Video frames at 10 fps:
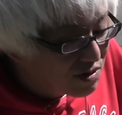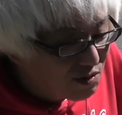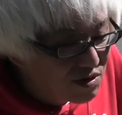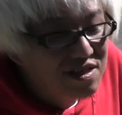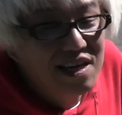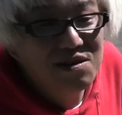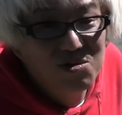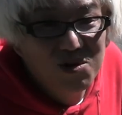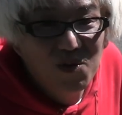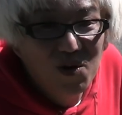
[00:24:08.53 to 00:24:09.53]
れを鍛える
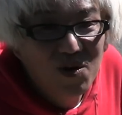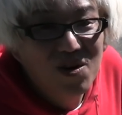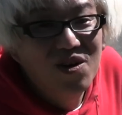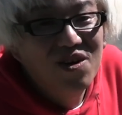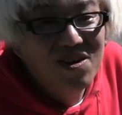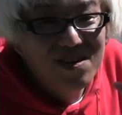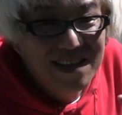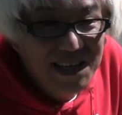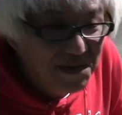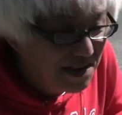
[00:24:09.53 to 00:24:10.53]
ことも
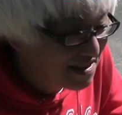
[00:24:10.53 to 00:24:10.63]
できま